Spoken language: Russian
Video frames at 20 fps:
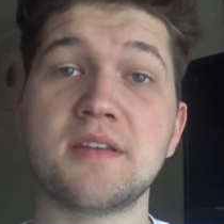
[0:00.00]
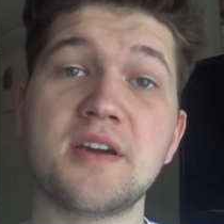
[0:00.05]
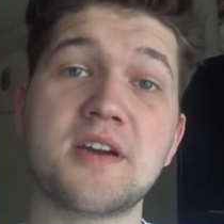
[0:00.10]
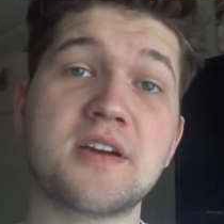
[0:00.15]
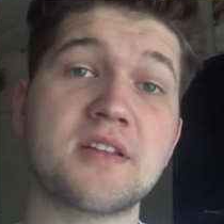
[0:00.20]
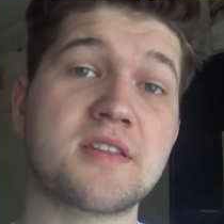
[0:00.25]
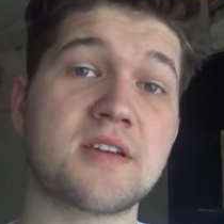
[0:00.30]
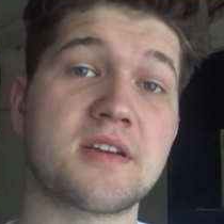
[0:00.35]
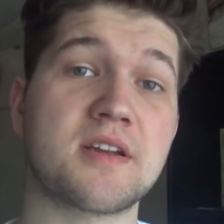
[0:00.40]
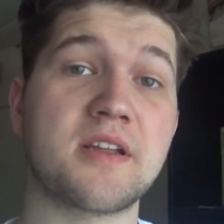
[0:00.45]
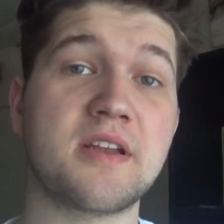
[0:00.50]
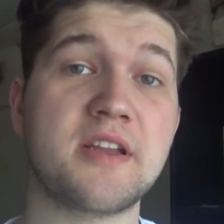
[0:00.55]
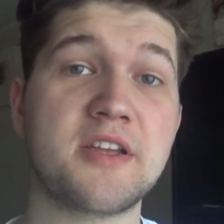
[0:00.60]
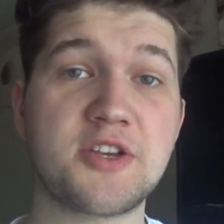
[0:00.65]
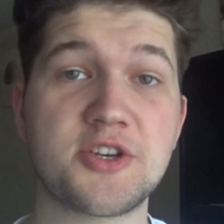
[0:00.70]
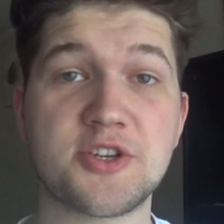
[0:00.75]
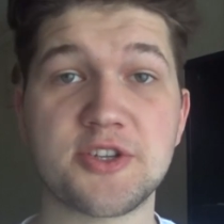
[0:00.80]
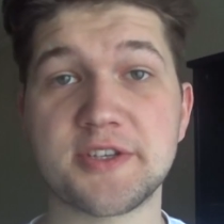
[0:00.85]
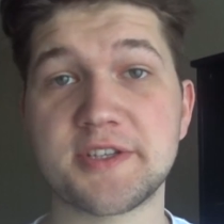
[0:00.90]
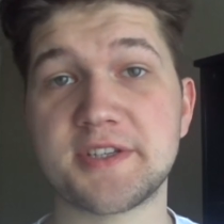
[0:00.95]
Некоторые
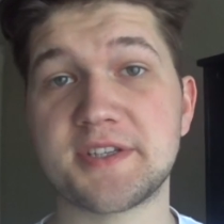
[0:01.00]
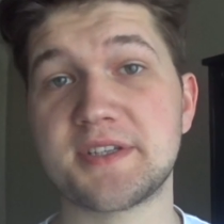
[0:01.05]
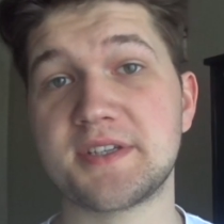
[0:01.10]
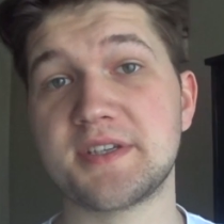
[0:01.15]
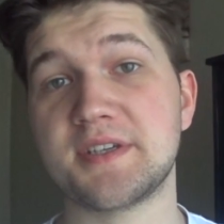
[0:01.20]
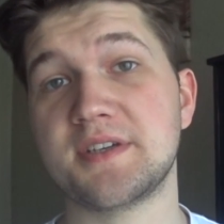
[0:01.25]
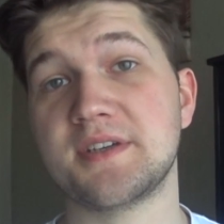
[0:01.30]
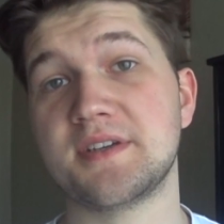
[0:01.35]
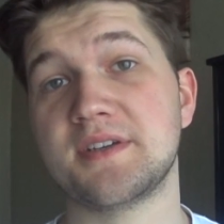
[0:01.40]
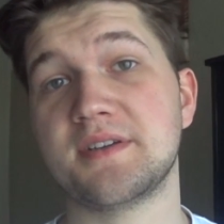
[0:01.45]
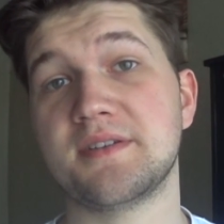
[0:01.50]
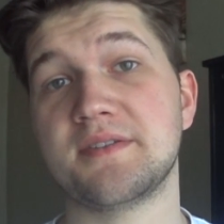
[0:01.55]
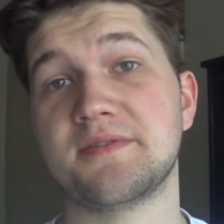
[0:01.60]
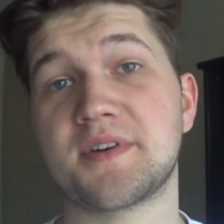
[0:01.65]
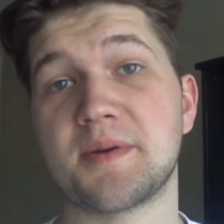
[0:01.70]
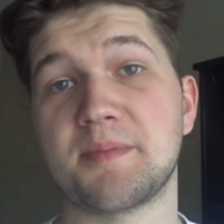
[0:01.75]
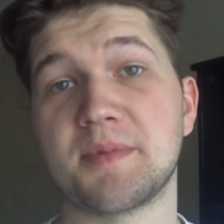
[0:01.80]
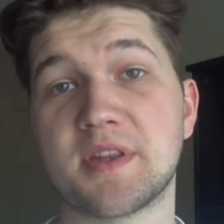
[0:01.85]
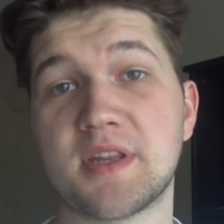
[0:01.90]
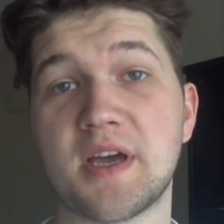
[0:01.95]
личности
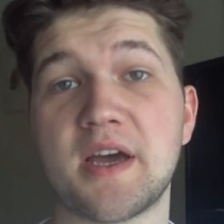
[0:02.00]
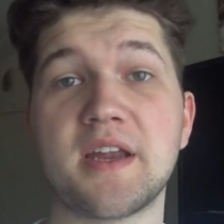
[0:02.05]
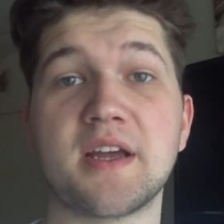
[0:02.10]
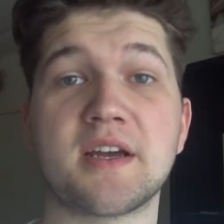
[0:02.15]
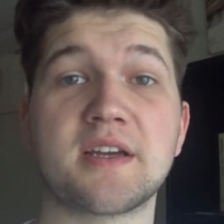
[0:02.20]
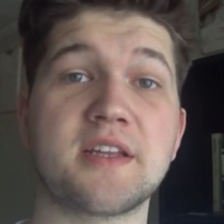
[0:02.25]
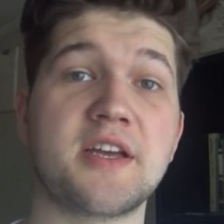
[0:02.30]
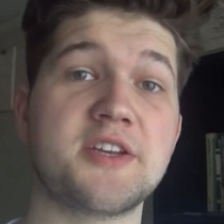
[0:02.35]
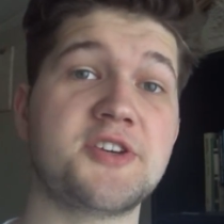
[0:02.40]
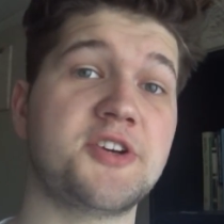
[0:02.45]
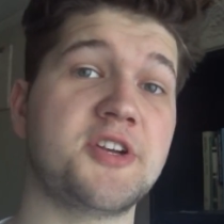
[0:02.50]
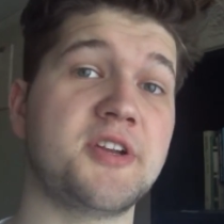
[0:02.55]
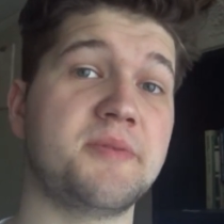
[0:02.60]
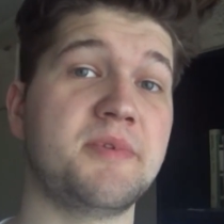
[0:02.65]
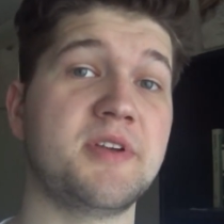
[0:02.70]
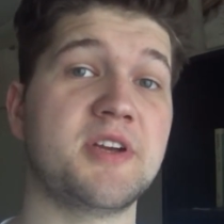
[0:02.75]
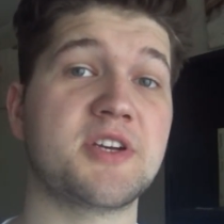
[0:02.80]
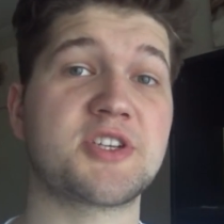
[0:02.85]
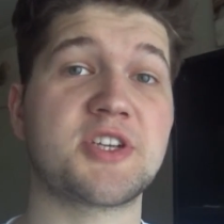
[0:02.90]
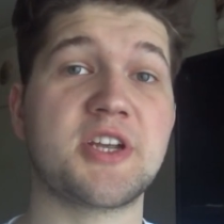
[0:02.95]
в комментариях начали
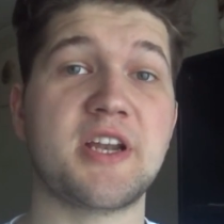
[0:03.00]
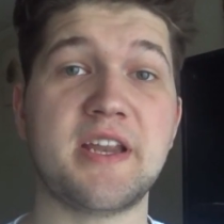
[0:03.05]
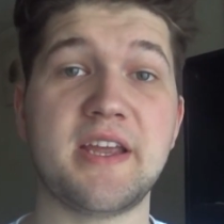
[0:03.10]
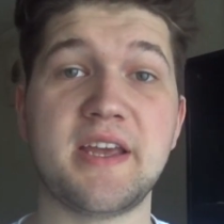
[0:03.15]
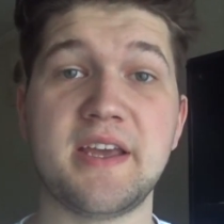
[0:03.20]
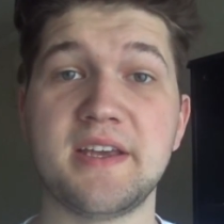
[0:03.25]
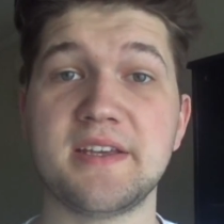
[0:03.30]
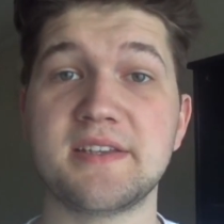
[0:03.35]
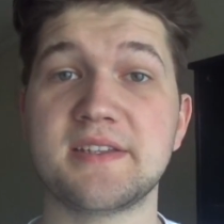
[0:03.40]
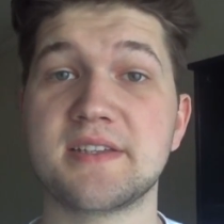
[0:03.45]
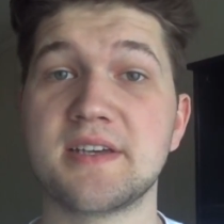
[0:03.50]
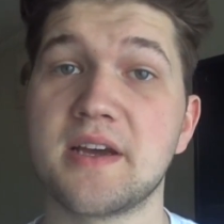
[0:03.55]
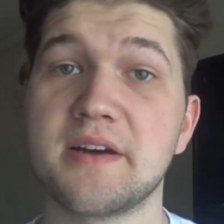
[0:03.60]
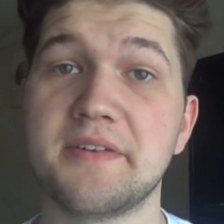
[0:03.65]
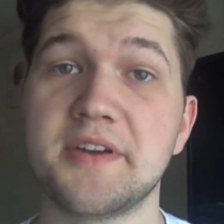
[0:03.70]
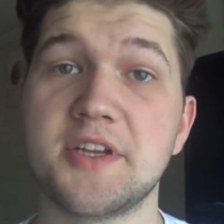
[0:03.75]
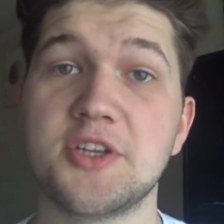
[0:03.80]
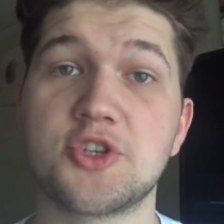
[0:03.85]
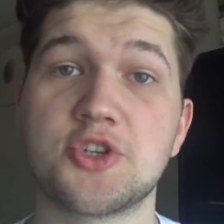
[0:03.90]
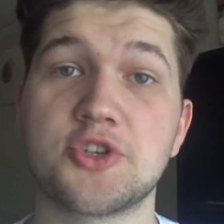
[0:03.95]
меня жалеть,
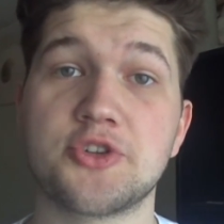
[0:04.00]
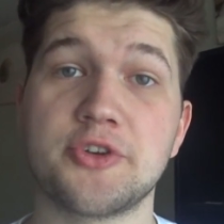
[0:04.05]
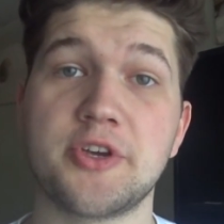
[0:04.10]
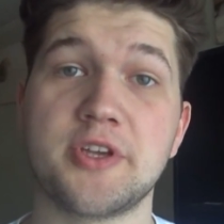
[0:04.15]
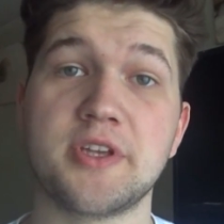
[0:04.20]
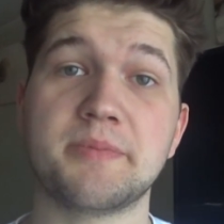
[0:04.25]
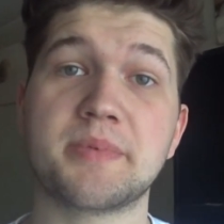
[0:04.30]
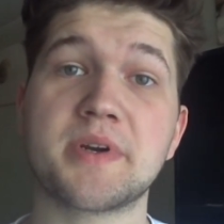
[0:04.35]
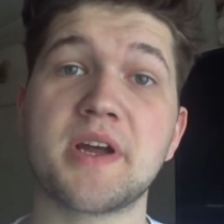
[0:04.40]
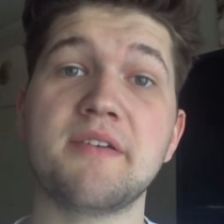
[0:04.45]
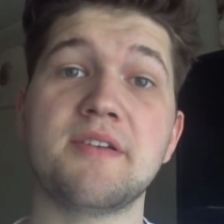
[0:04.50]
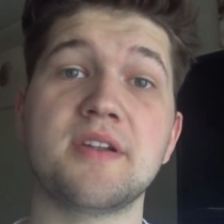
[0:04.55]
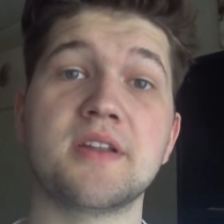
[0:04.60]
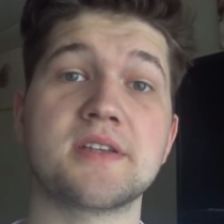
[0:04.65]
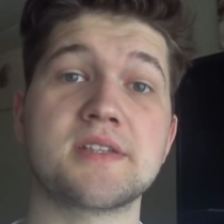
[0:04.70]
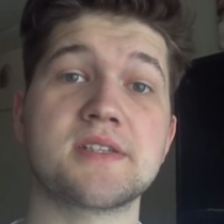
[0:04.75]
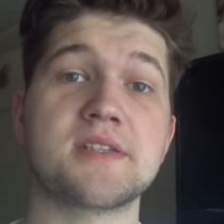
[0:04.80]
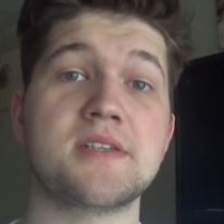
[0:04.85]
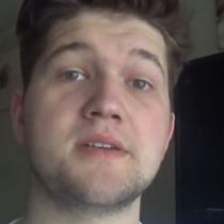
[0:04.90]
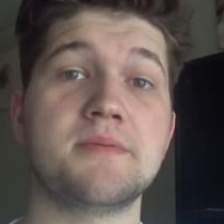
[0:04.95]
говорить, что я
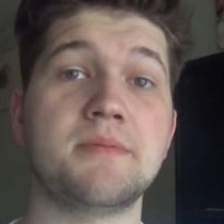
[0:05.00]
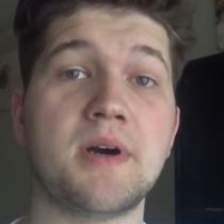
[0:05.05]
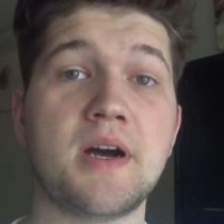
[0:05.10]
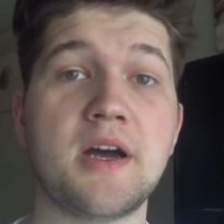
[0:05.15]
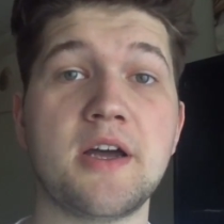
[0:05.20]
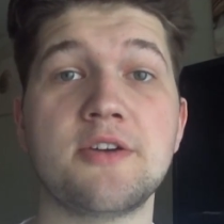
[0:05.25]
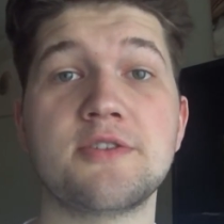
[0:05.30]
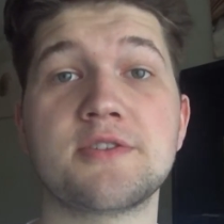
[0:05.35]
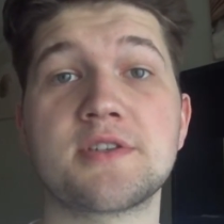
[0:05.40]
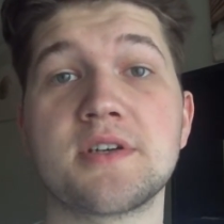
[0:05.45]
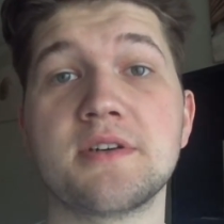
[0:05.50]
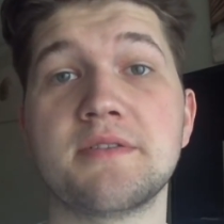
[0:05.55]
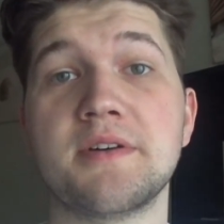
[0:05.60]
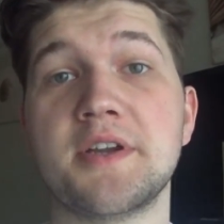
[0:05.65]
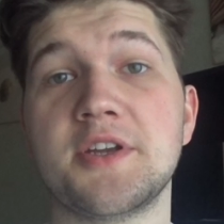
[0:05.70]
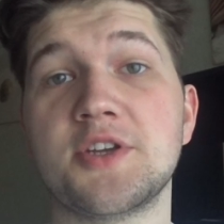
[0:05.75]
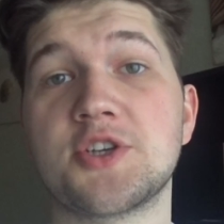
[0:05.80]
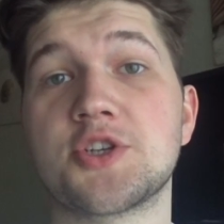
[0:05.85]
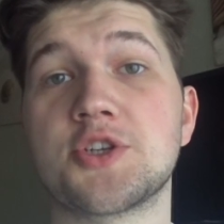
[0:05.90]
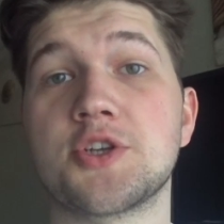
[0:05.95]
неправильно занимаюсь,
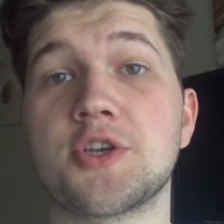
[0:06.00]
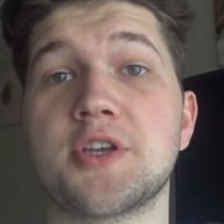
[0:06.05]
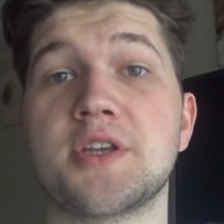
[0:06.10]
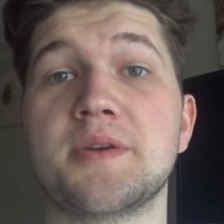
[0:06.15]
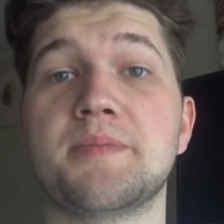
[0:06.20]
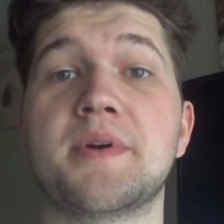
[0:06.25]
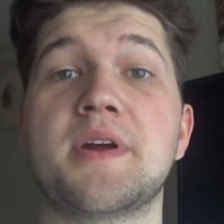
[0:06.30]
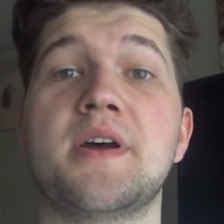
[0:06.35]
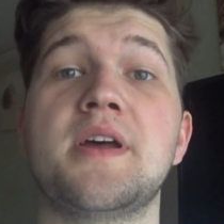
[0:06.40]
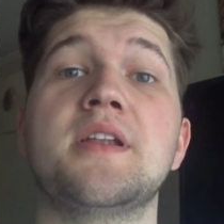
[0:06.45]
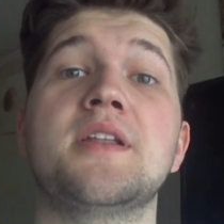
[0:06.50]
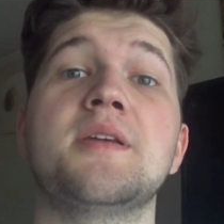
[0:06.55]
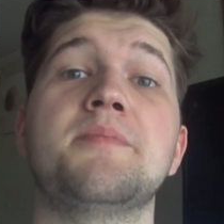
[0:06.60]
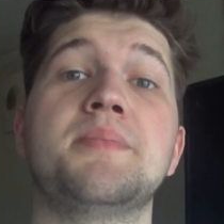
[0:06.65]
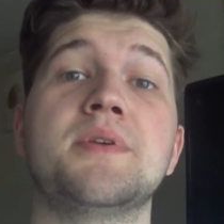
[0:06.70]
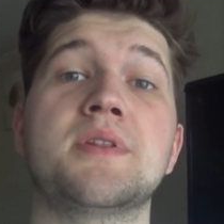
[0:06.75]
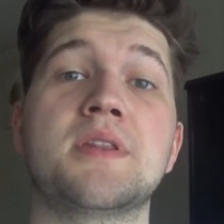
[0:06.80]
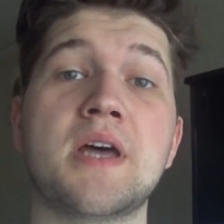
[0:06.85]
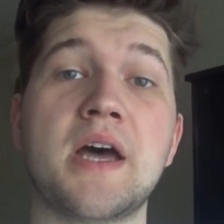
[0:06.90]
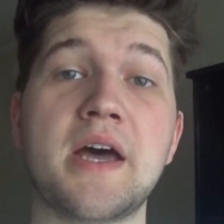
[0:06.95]
говорить, что я неправильно
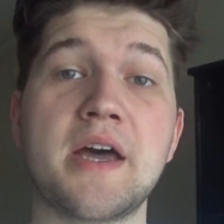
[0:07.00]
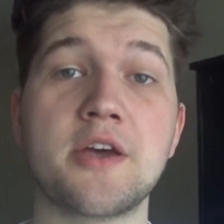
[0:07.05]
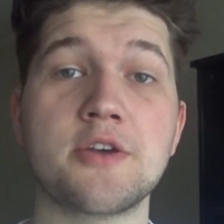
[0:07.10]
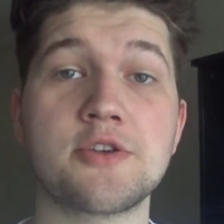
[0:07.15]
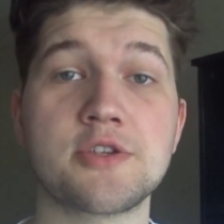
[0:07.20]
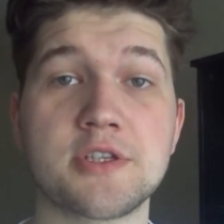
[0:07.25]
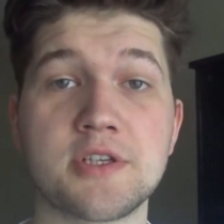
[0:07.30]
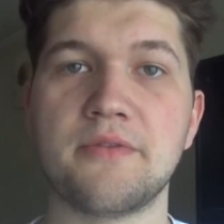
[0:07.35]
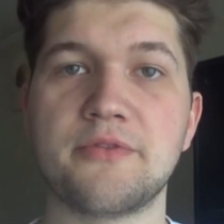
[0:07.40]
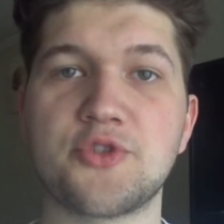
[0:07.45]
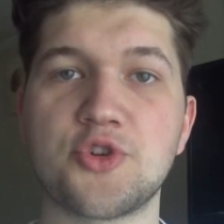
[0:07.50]
питаюсь.